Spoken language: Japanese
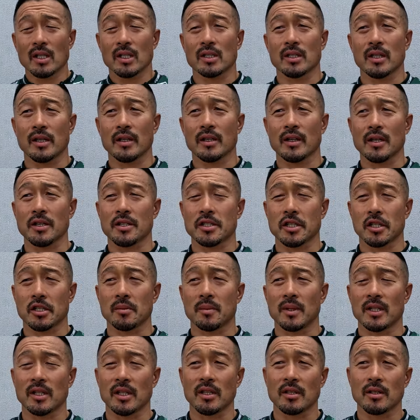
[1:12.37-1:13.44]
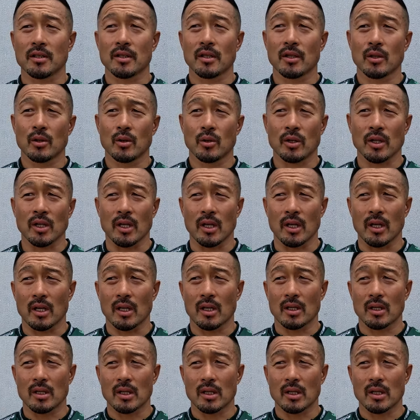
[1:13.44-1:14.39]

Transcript: 期待が1着までいってるのに、